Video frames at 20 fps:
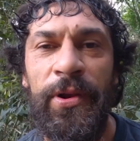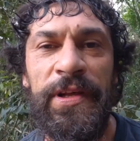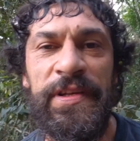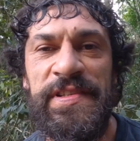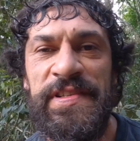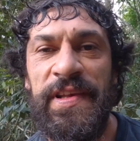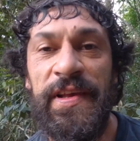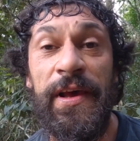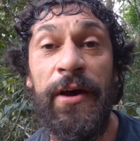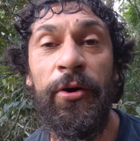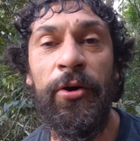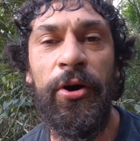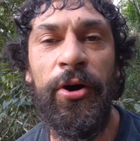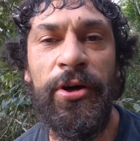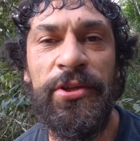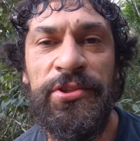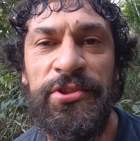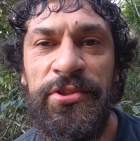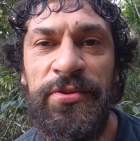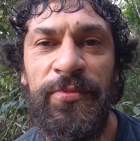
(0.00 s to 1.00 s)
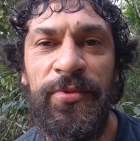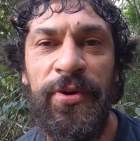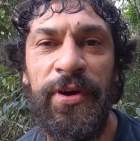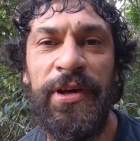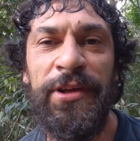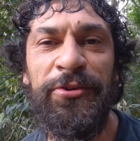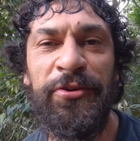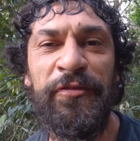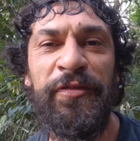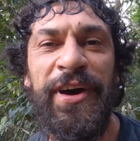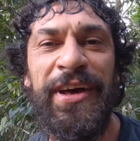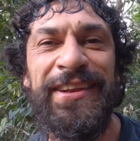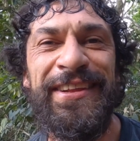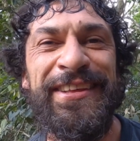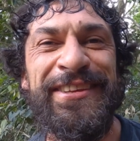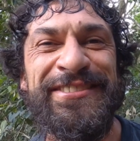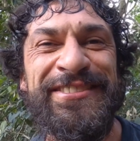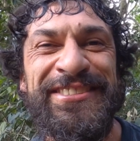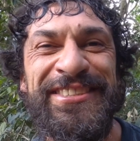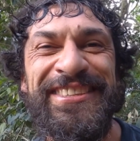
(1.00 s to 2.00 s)
Rolezinho é ótimo, é renovar
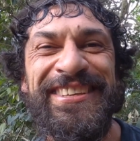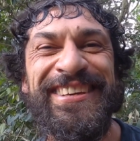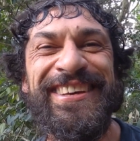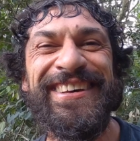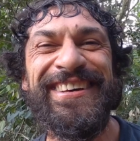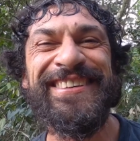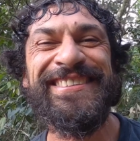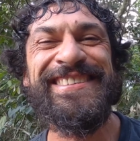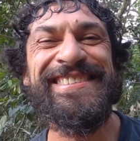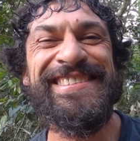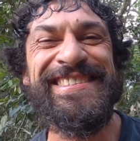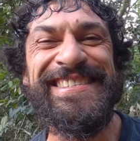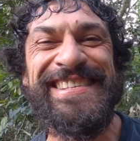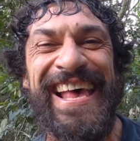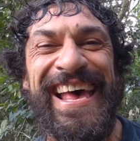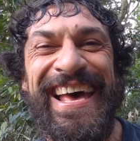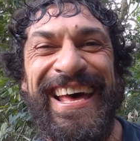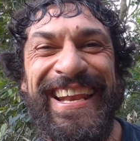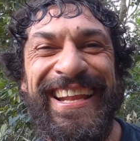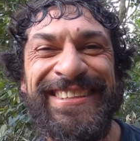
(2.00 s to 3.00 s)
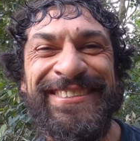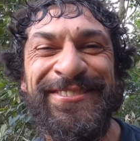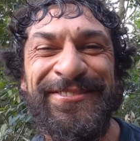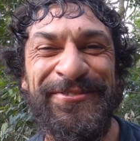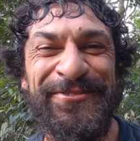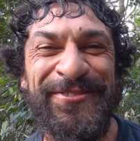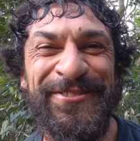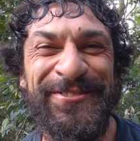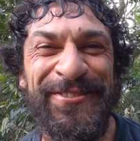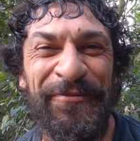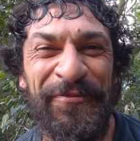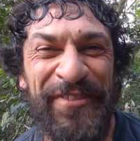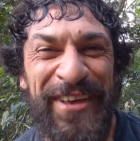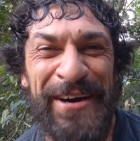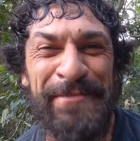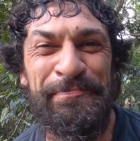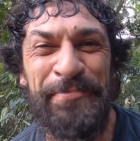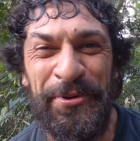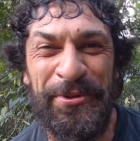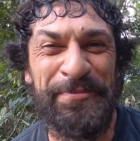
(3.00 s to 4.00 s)
energia, zera tudo,
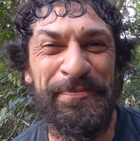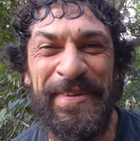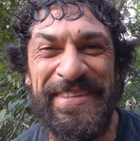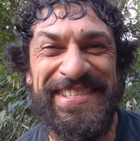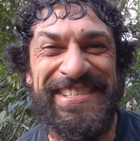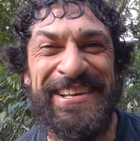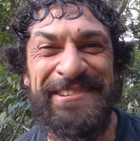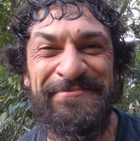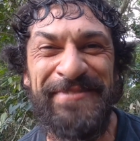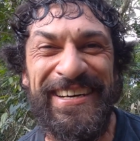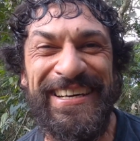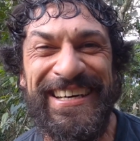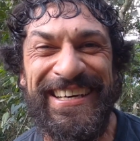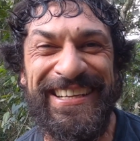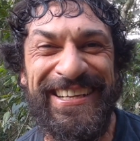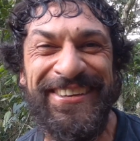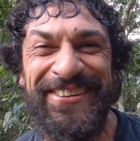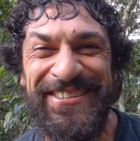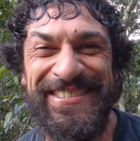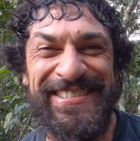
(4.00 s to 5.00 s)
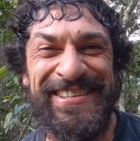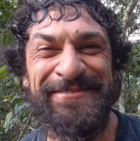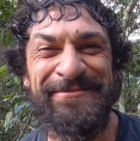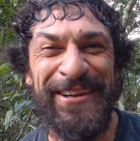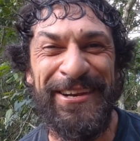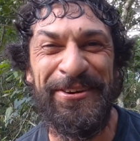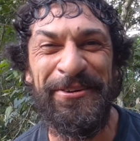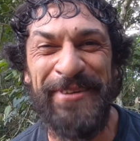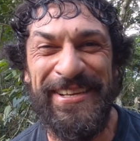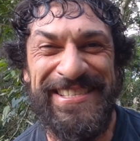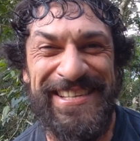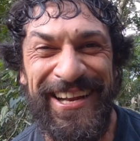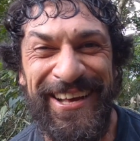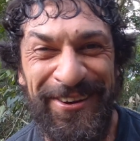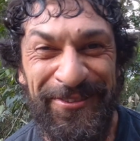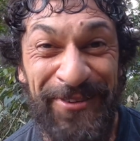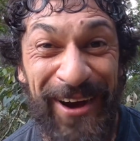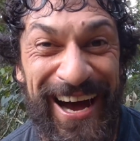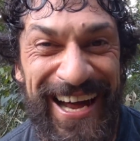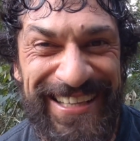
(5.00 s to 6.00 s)
ficar pronto pra semana. Nossa semana começa
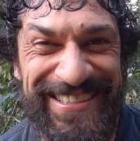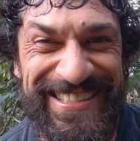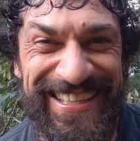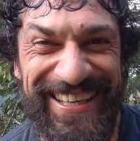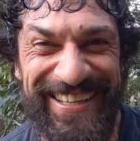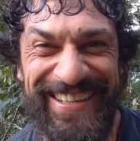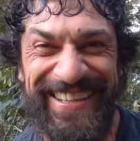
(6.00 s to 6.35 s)
na quarta.